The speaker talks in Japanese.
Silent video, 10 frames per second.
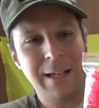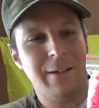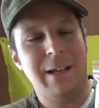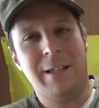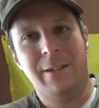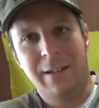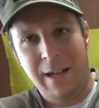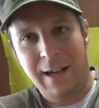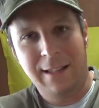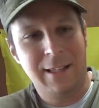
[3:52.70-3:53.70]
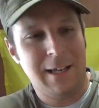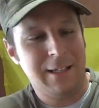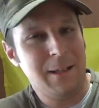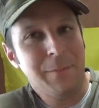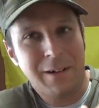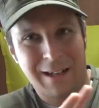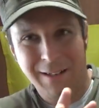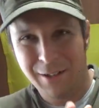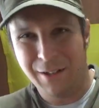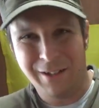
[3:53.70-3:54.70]
いのやつが入ってた全部が
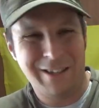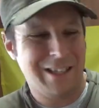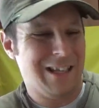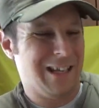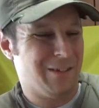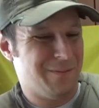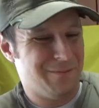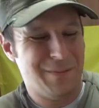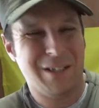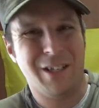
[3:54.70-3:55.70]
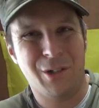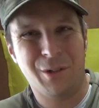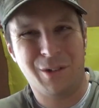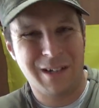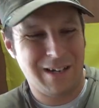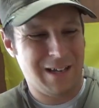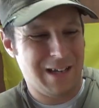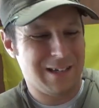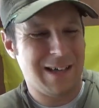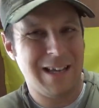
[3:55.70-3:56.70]
ちょっと取ってたとめっちゃジョットか
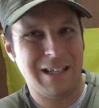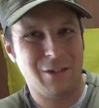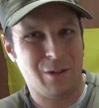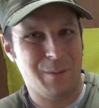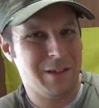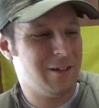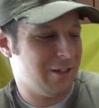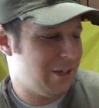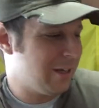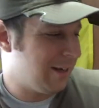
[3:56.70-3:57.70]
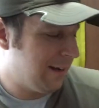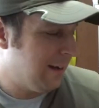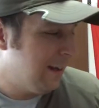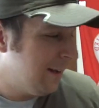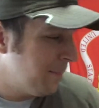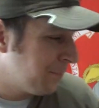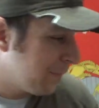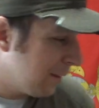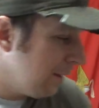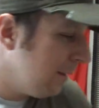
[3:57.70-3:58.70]
ら赤いがちょっと珍しいから
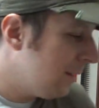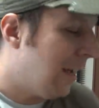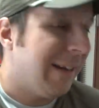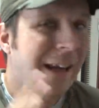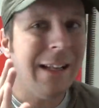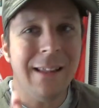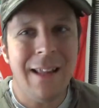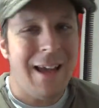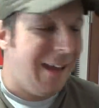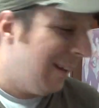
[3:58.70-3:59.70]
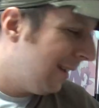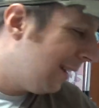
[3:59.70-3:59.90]
じゃあなんで